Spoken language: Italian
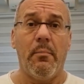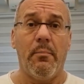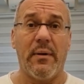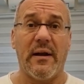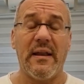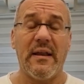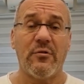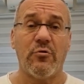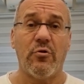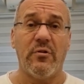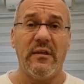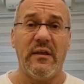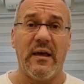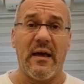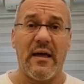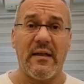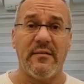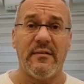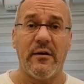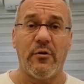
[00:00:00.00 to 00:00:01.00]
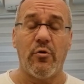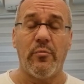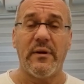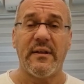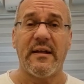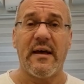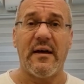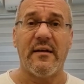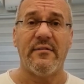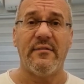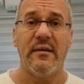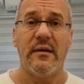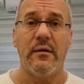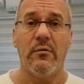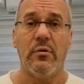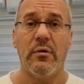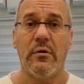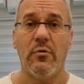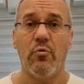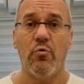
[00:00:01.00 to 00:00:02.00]
Parlando di
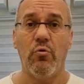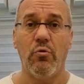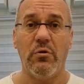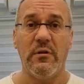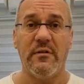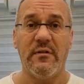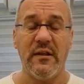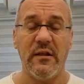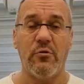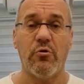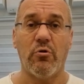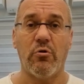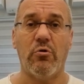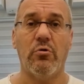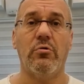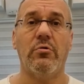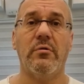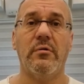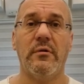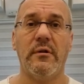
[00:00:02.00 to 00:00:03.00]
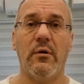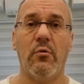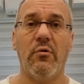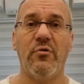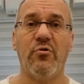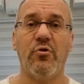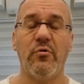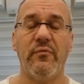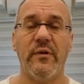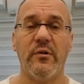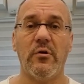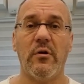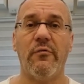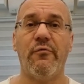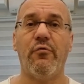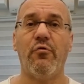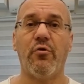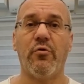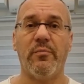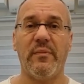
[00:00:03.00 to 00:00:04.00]
antiaromatasi, il titolo di questo video è
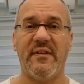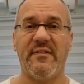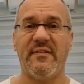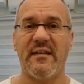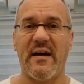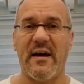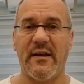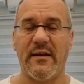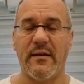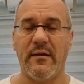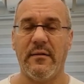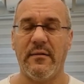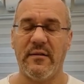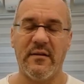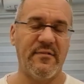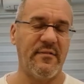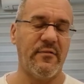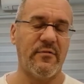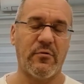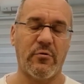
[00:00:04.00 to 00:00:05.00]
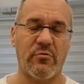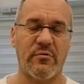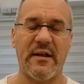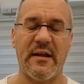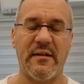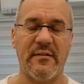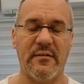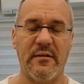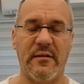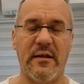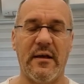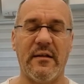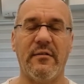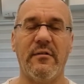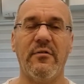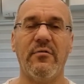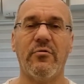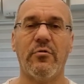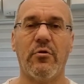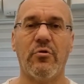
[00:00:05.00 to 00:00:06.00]
Formestane. Ne esistono tanti di
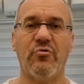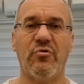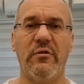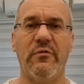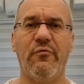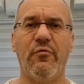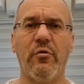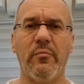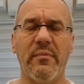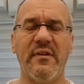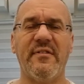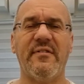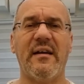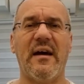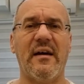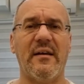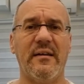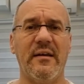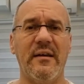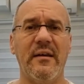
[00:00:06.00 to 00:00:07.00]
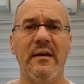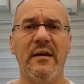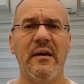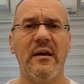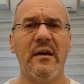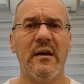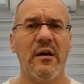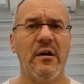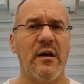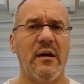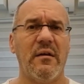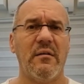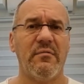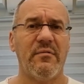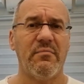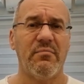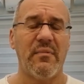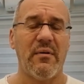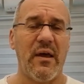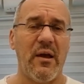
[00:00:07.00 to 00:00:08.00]
antiestrogeni. Formestane
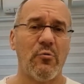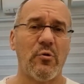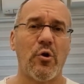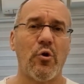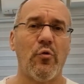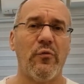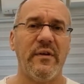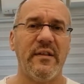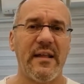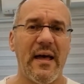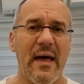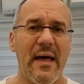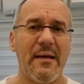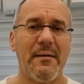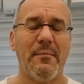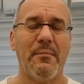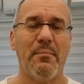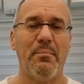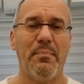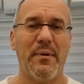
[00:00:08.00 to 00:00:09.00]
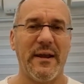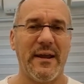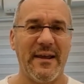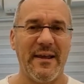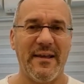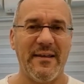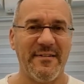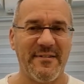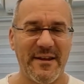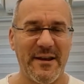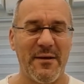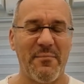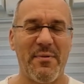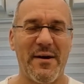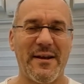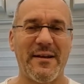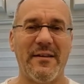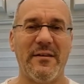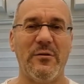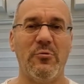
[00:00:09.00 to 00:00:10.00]
è una novità perché se ne
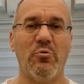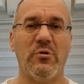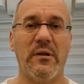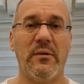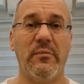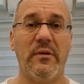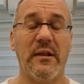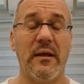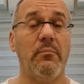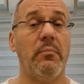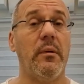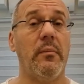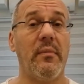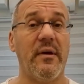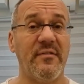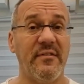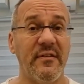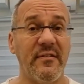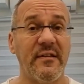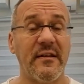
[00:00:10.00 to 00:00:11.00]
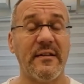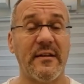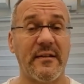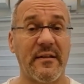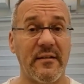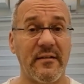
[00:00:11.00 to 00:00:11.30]
parla negli ultimi tempi, ma esiste da